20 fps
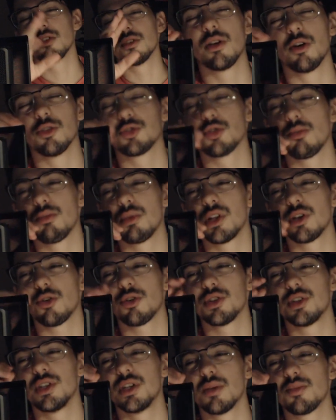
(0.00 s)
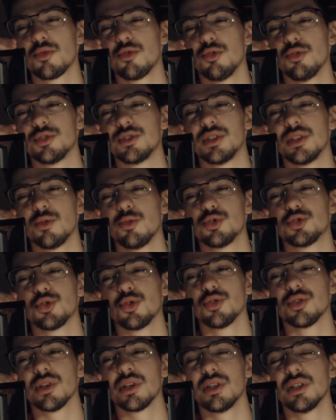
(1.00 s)
entre Bayeroth et Yepko, c'est autre
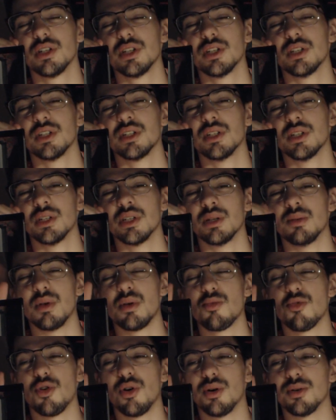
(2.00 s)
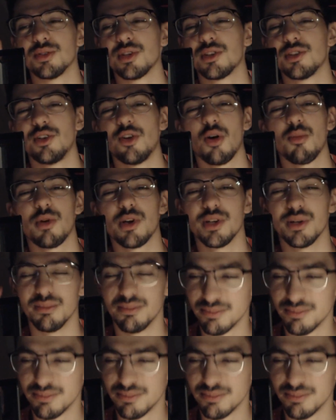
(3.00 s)
chose. Hein. Mais bon, ça c'est leur bail.